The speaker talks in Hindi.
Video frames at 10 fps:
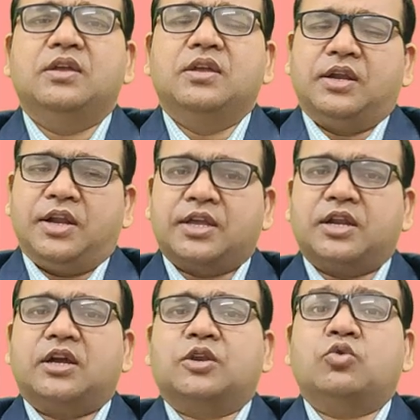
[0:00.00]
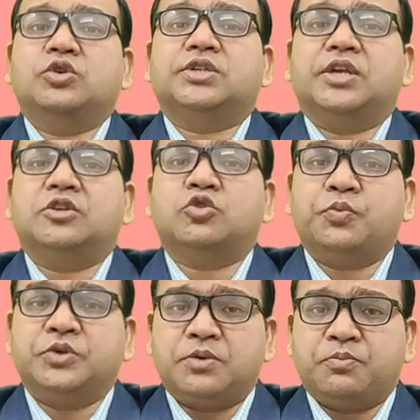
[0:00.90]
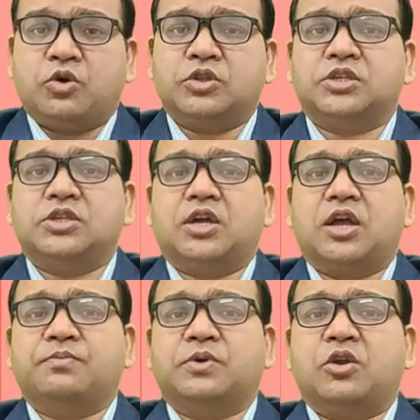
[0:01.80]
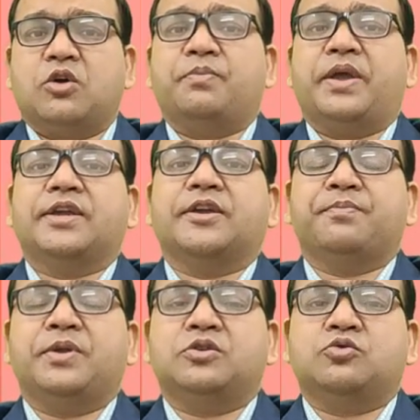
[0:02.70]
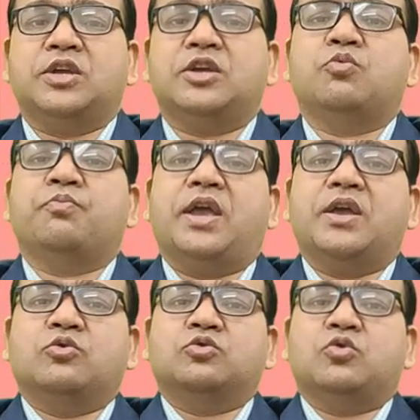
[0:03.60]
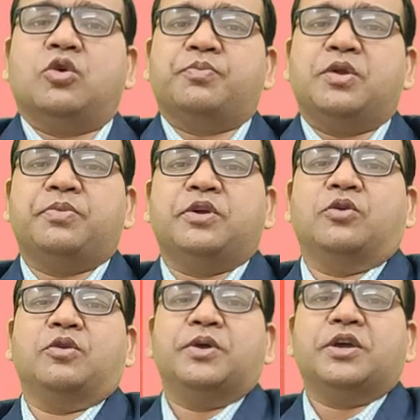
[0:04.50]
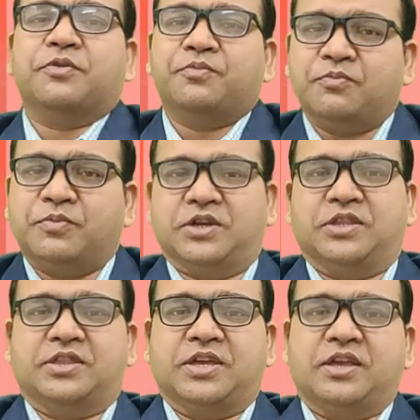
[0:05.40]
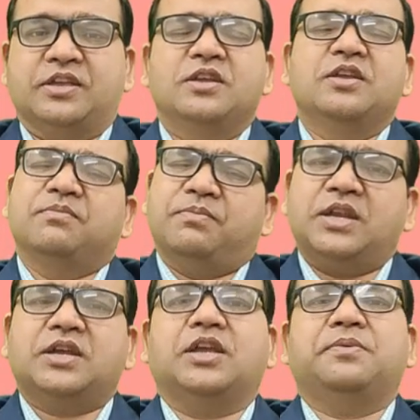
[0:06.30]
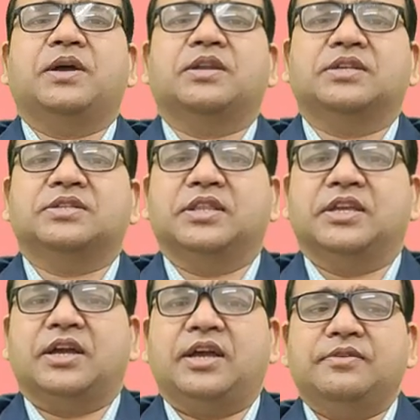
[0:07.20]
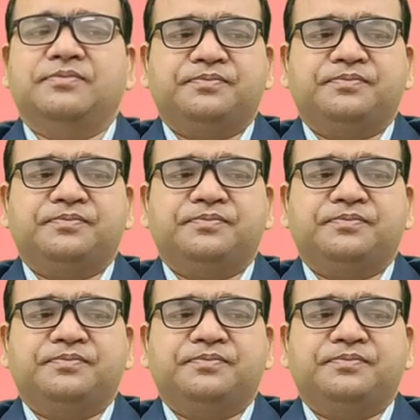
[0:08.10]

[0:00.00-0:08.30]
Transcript: लेकिन अगर कोई सेल्स ऑफिसर बहुत अच्छा काम करे और बैंक इंप्रेस हो जाए तो बैंक उसको अपने पेरोल पे कंफर्म कर देता है मैंने कई बार ऐसा देखा है